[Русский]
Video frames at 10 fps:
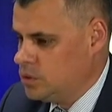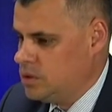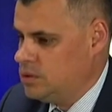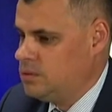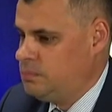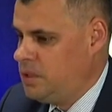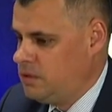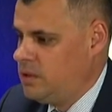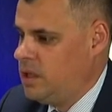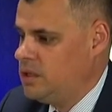Вот. Э,
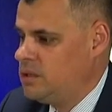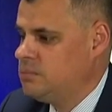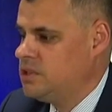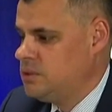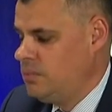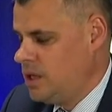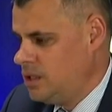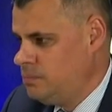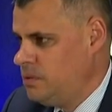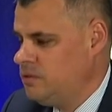первое – это
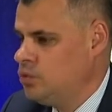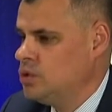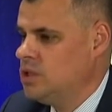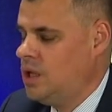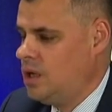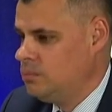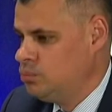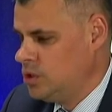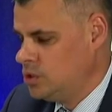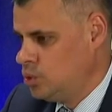максимальный перевод на
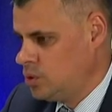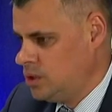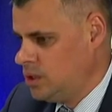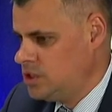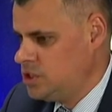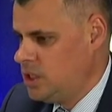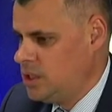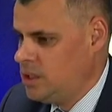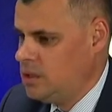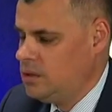амбулаторное
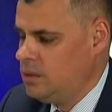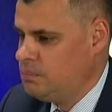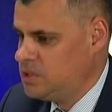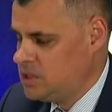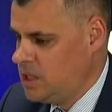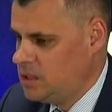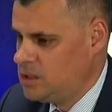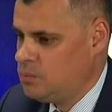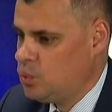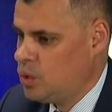лечение.
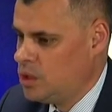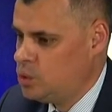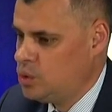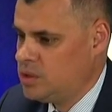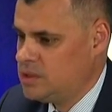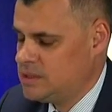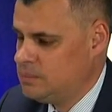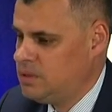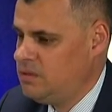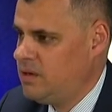Пациентам, у которых
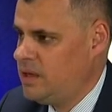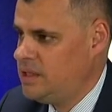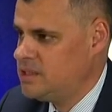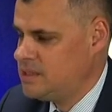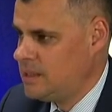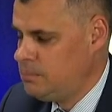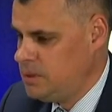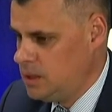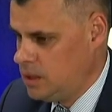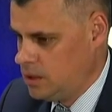заболевание
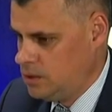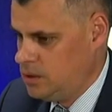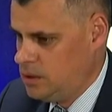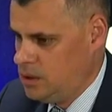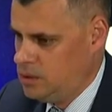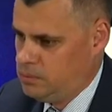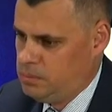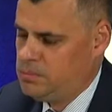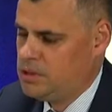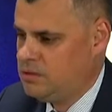стабильно, и,
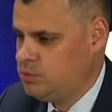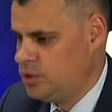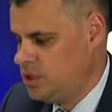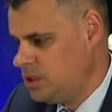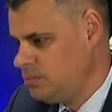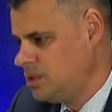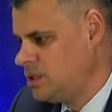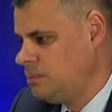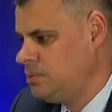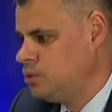например, на фоне
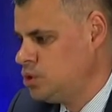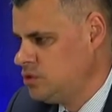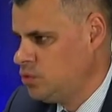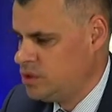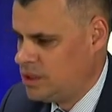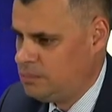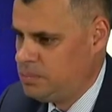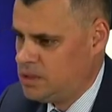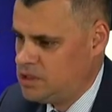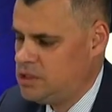химиотерапии, лучевой
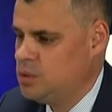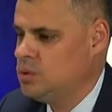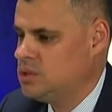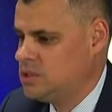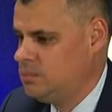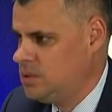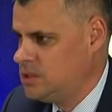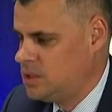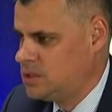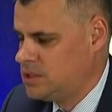терапии достигнута
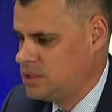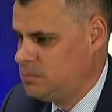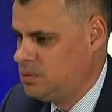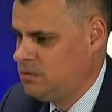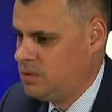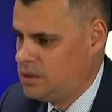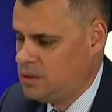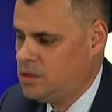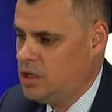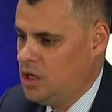стабилизация
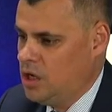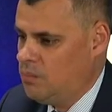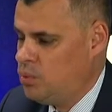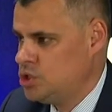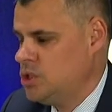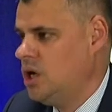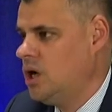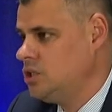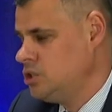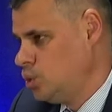заболевания, можно
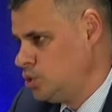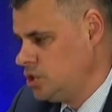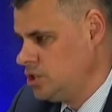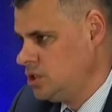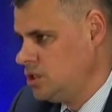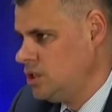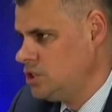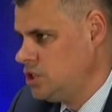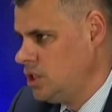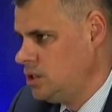отсрочить это
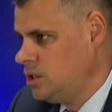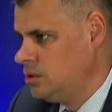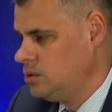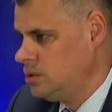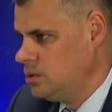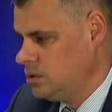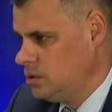лечение –